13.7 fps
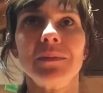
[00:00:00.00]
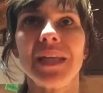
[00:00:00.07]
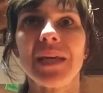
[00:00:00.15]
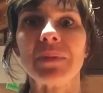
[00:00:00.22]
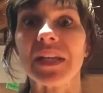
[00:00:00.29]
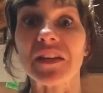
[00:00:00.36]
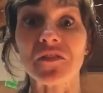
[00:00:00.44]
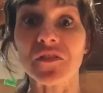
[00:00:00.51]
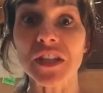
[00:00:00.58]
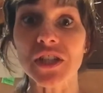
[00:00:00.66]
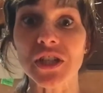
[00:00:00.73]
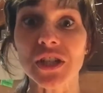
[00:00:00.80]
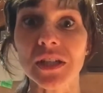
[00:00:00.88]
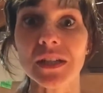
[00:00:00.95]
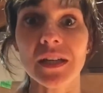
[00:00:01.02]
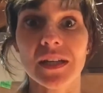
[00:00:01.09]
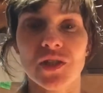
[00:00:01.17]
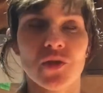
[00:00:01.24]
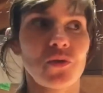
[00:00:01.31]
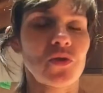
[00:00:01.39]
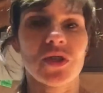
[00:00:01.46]
miei benefici
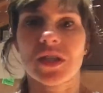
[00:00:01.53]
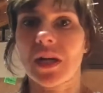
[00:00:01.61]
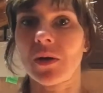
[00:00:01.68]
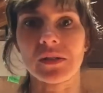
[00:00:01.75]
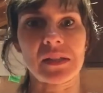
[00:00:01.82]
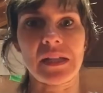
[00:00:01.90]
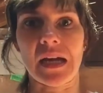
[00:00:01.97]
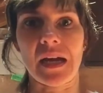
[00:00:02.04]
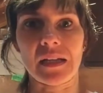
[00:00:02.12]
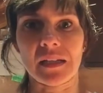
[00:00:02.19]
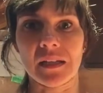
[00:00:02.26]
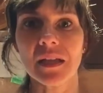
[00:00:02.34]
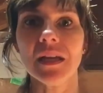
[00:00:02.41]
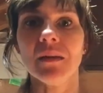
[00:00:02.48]
sono straordinari.